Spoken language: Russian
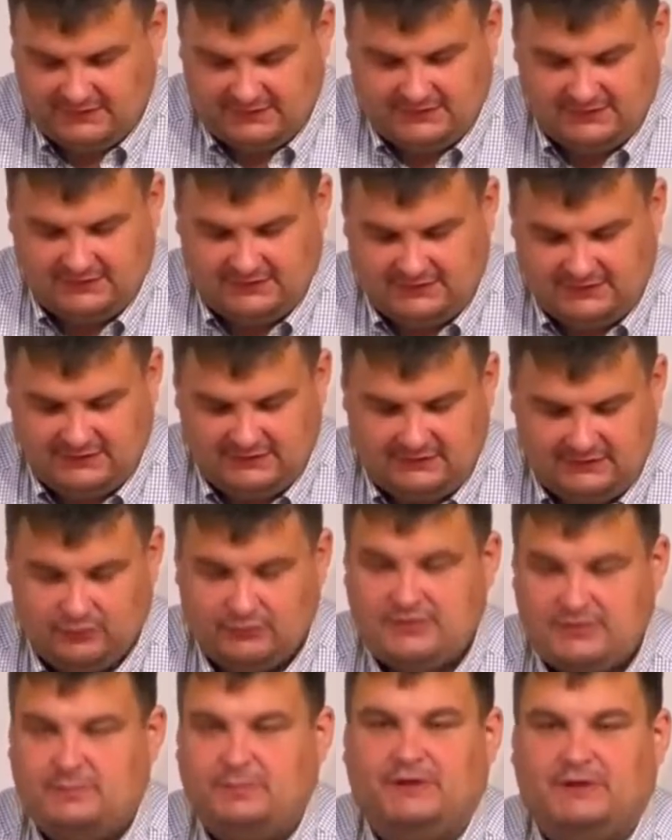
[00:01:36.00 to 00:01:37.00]
И
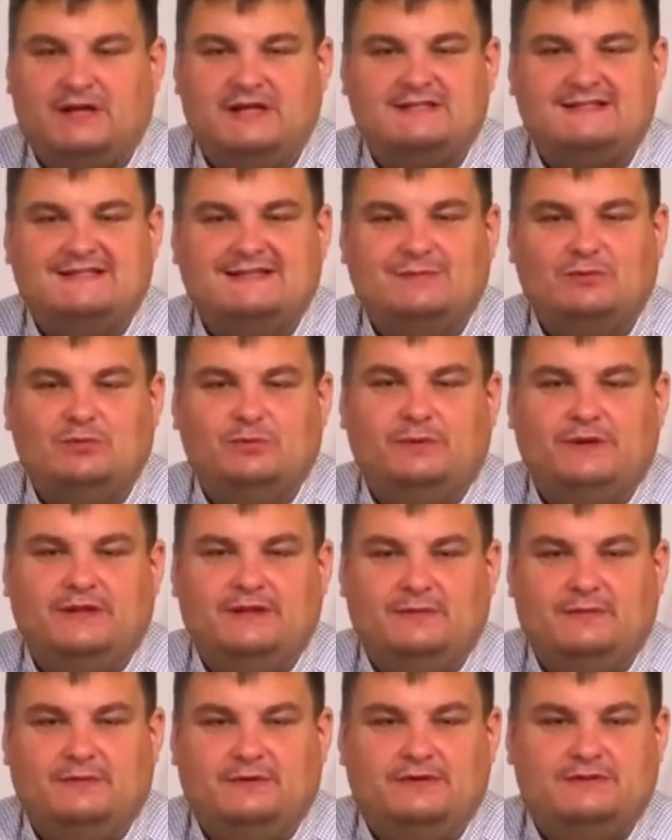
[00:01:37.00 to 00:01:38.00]
люди по-разному
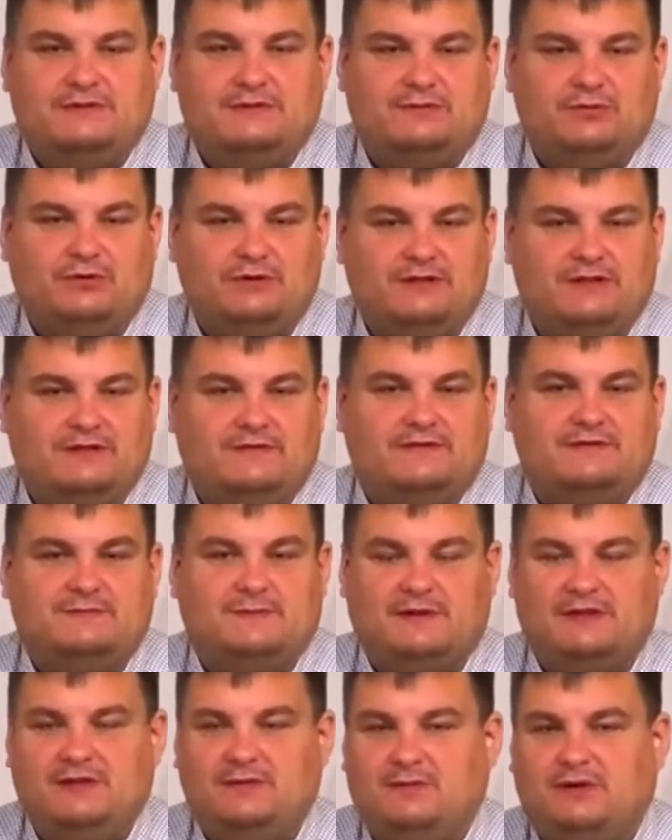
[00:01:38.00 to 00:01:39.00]
сегодня
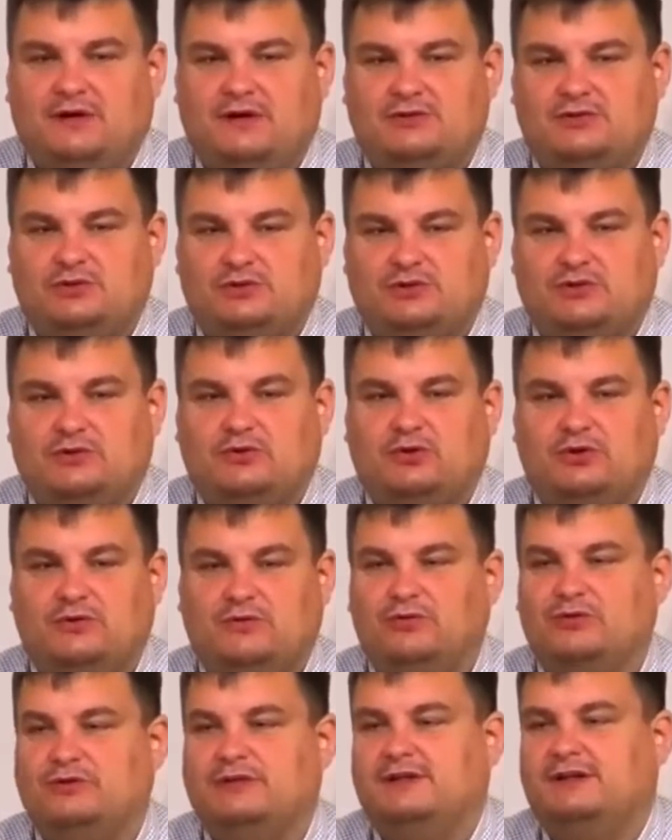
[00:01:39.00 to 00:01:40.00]
воспринимают, что такое
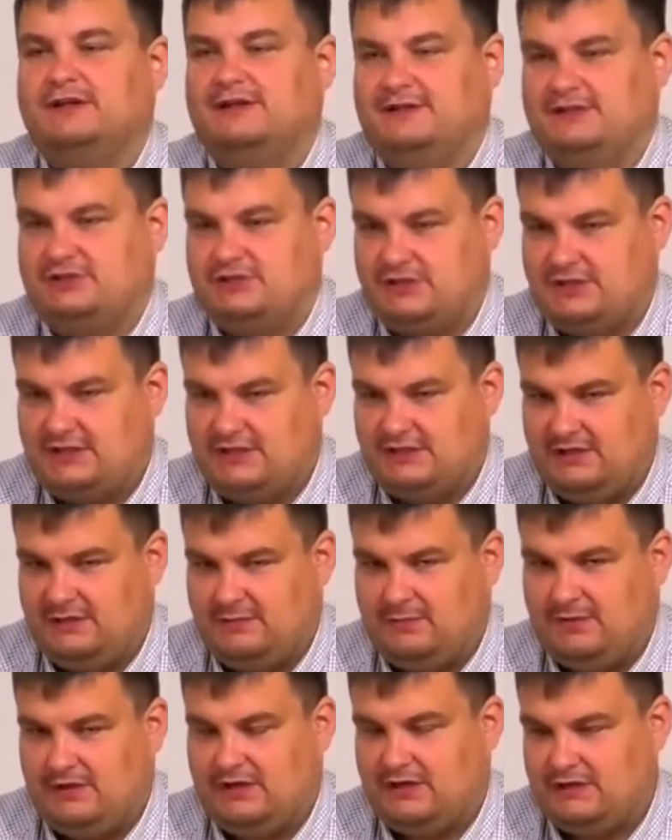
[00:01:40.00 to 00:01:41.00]
водное крещение.
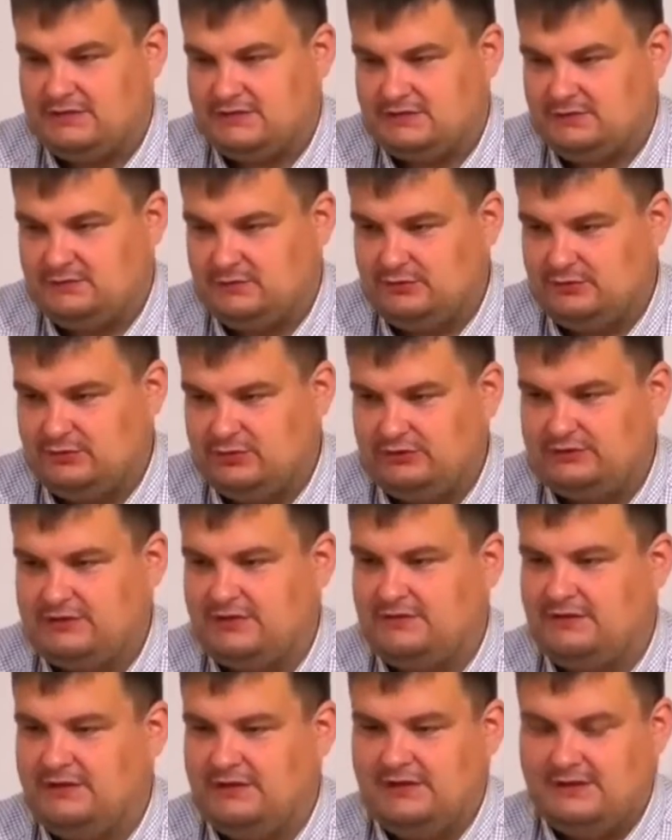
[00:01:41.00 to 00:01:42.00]
По-разному.
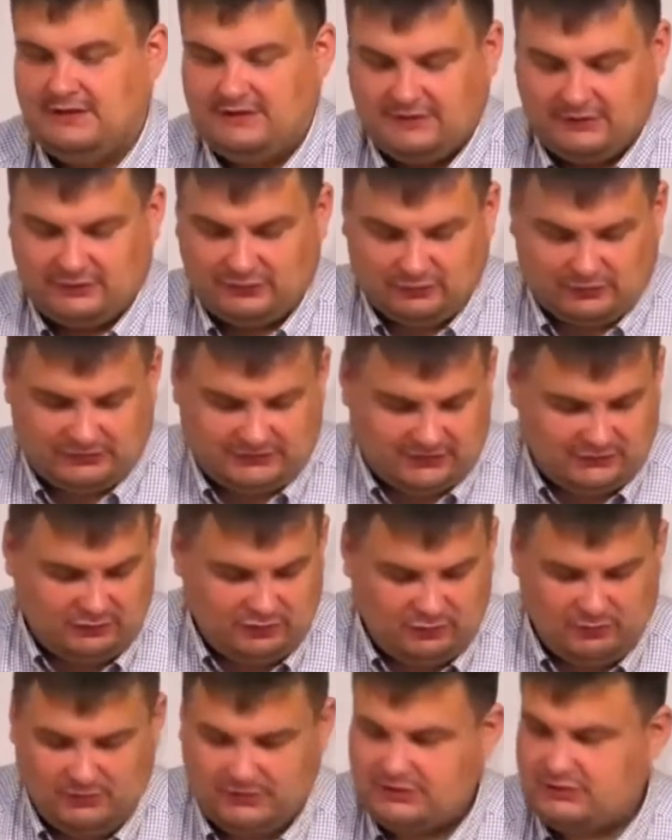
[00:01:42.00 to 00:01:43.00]
Кто-то кто
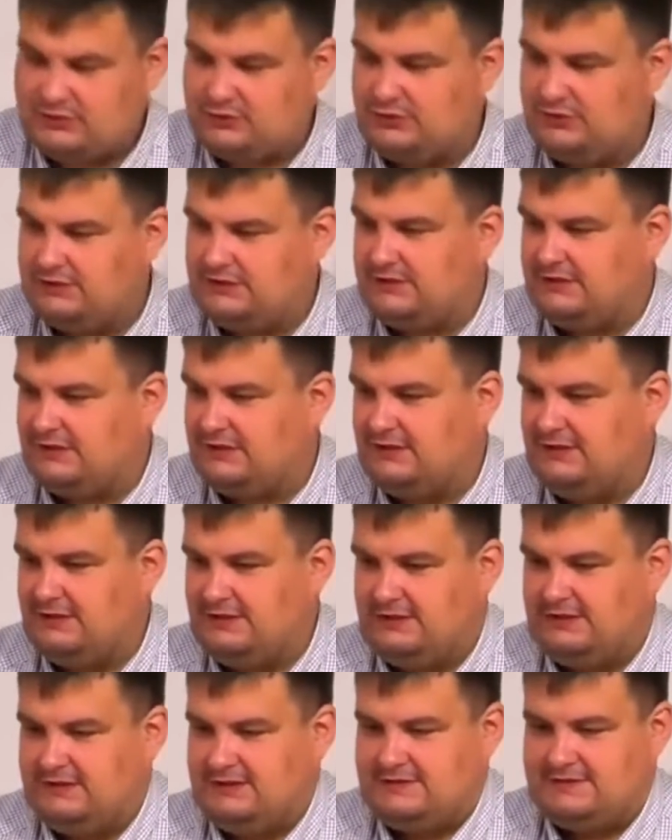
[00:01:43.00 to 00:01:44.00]
думает, что это,
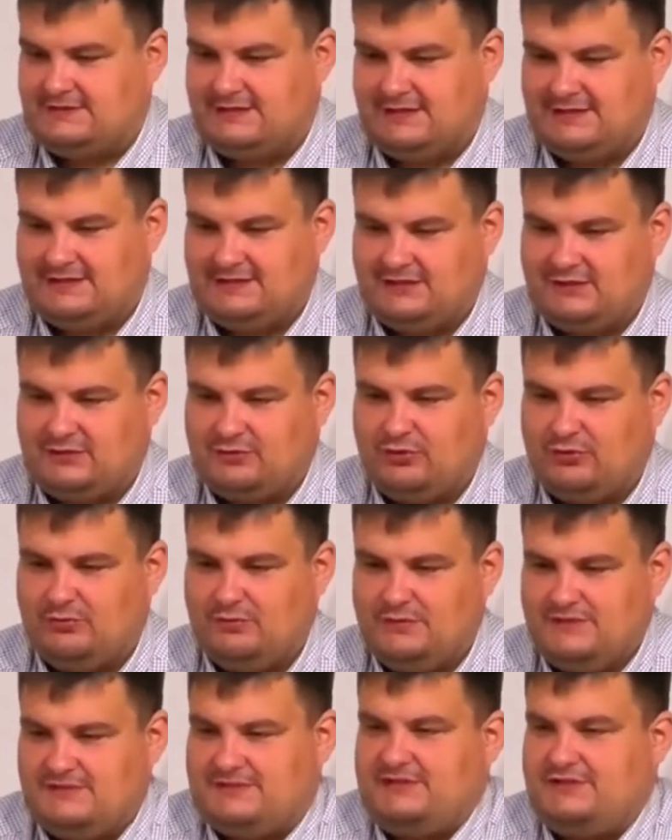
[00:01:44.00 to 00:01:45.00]
знаете, такой
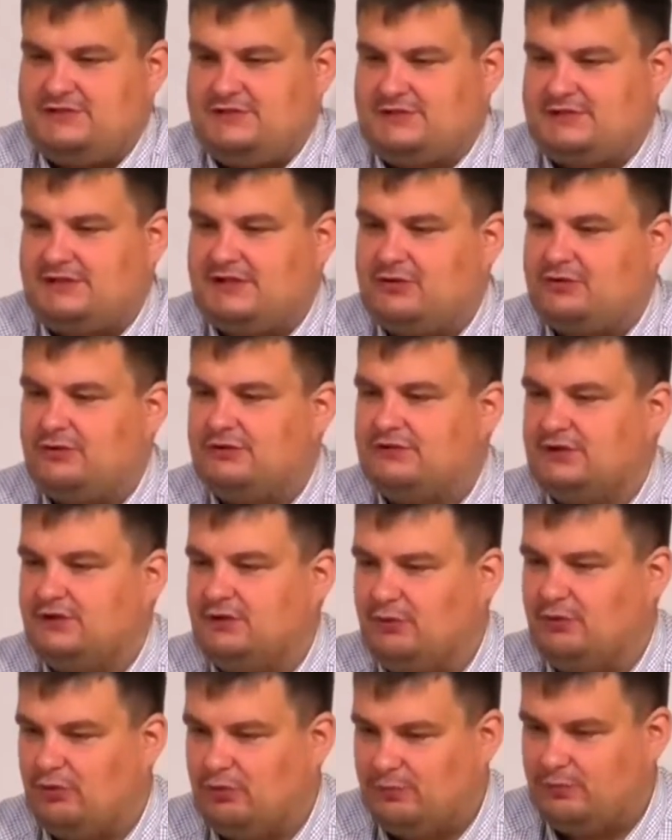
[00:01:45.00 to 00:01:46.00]
мистический какой-то
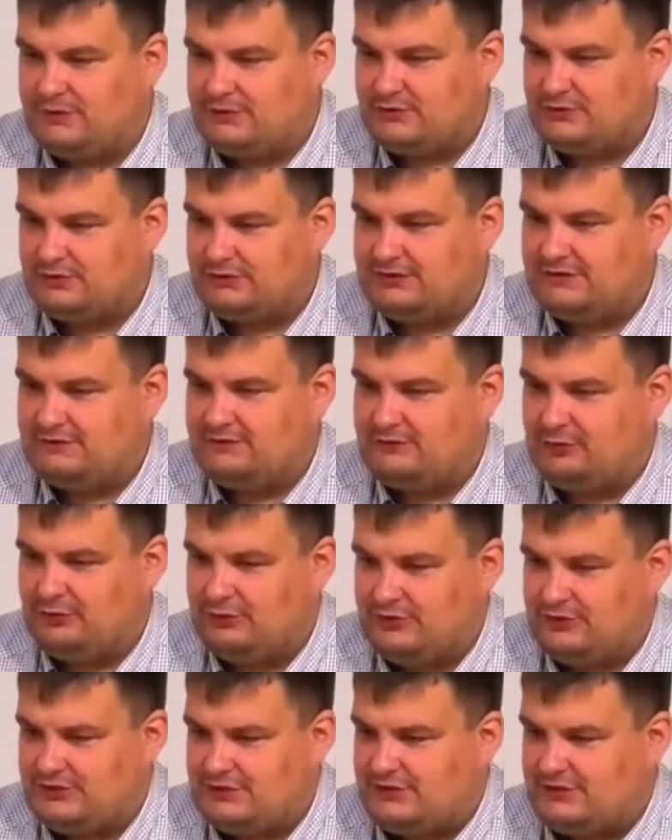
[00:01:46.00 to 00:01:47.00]
опыт, что ты
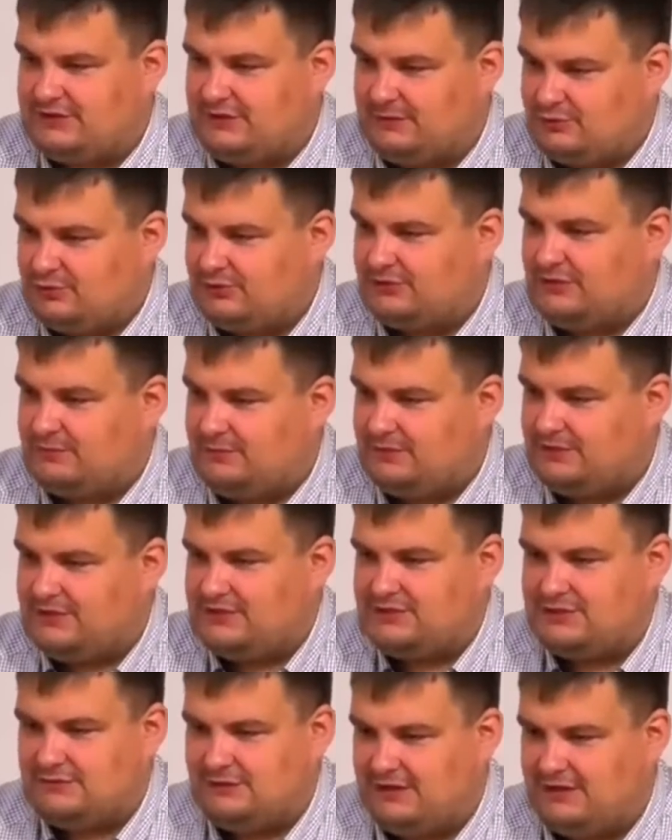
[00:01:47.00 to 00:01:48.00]
входишь и там что-то
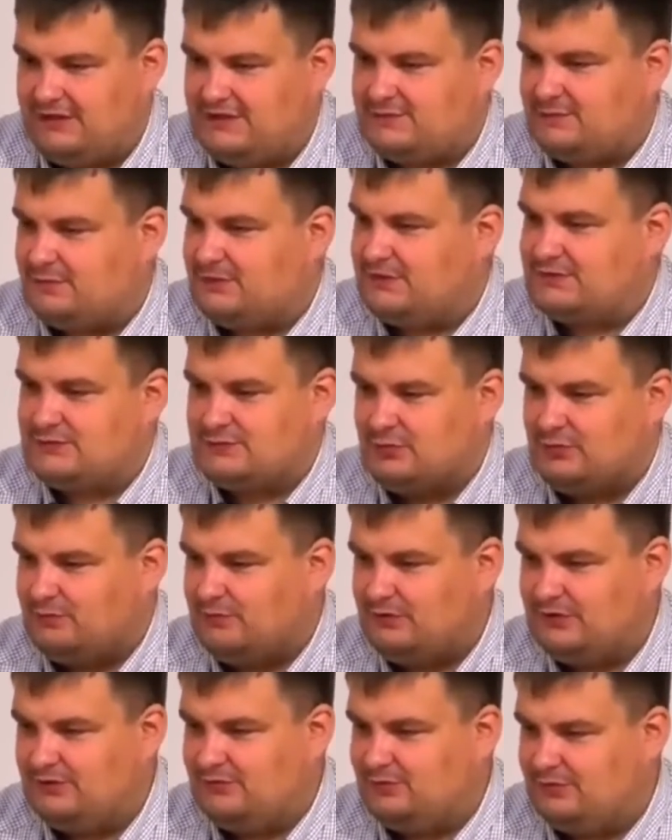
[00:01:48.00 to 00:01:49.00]
переживаешь
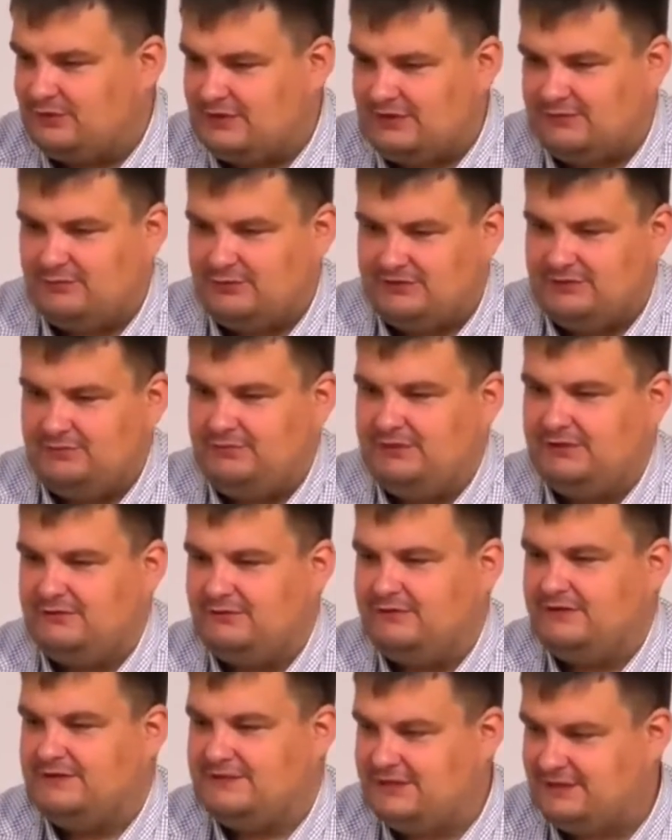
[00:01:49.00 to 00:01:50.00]
по-особенному, там вот именно в
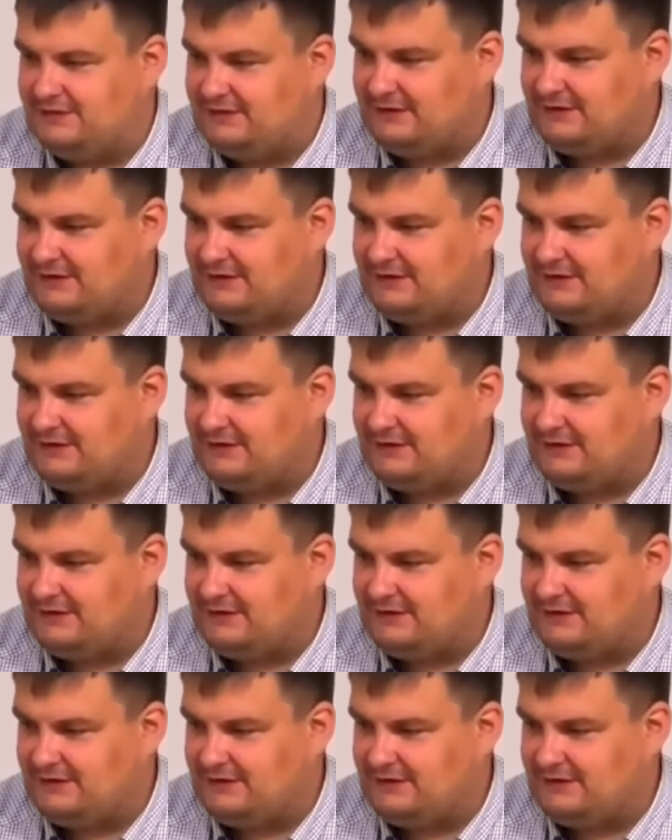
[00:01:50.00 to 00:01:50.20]
воде.